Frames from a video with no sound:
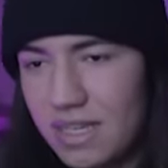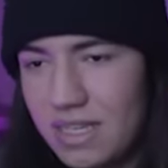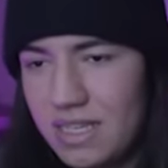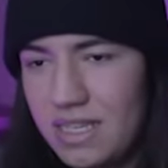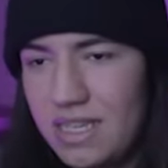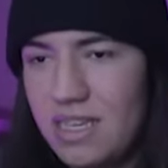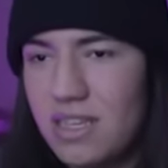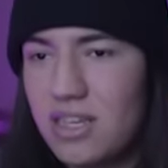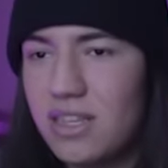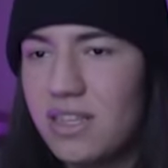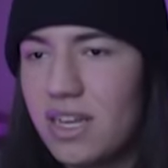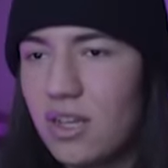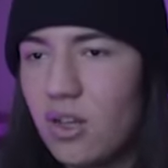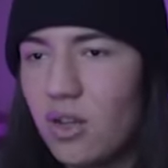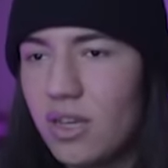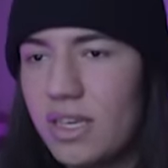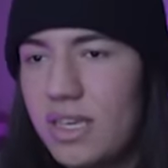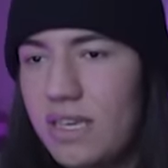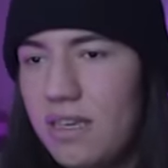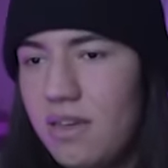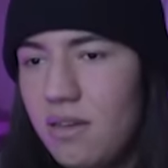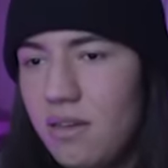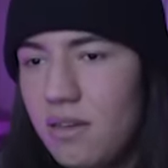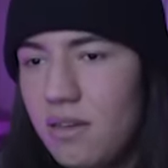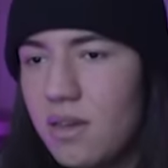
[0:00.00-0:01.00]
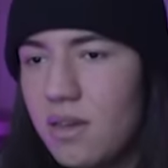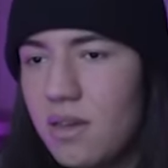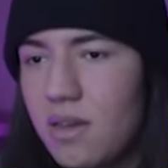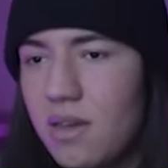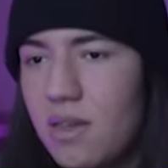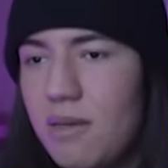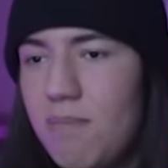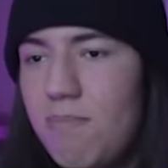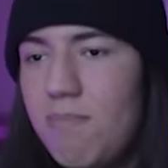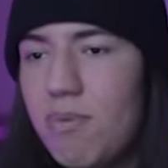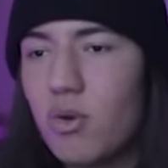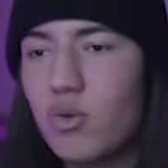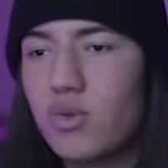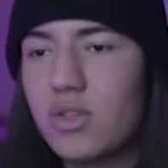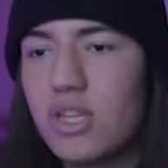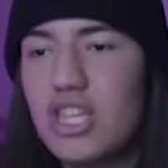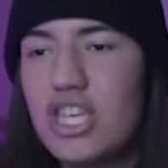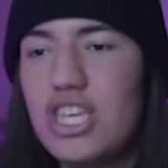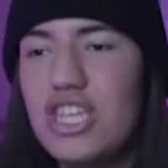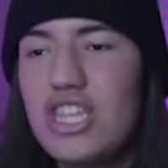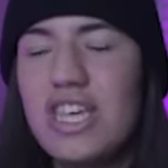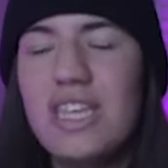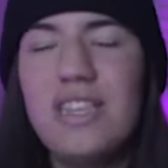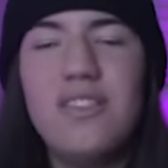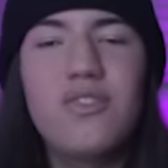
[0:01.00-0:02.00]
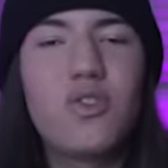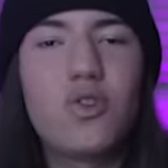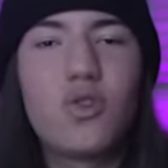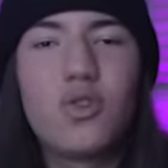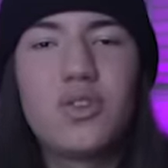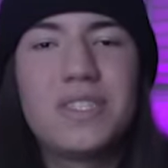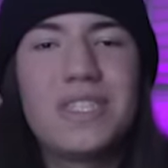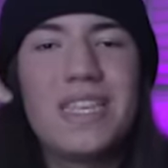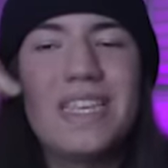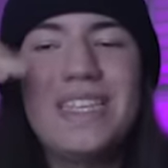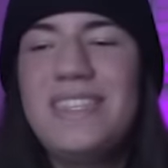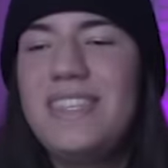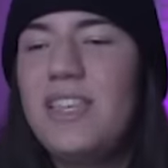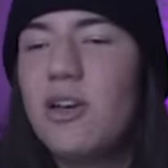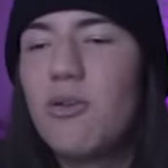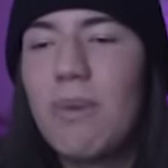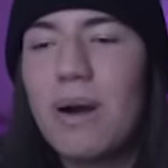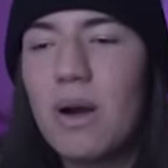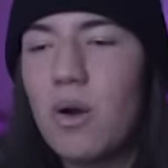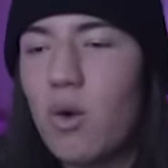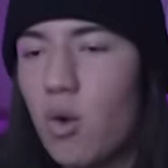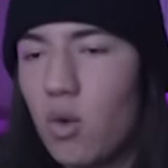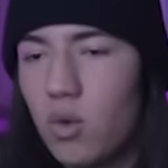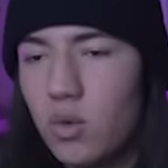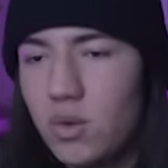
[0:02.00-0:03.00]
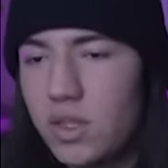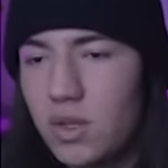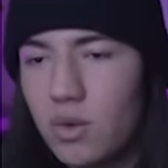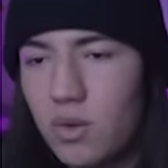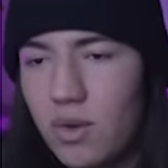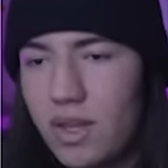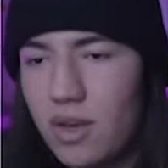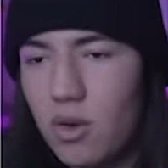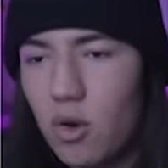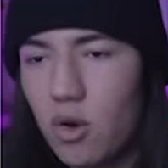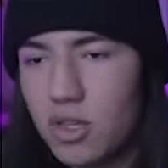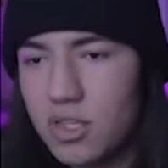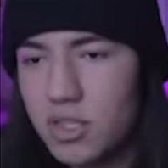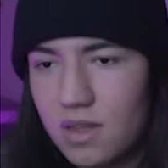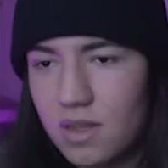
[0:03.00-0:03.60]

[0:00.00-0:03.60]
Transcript: A gente dá login pronto, a gente entrou sem ter uma conta no negócio.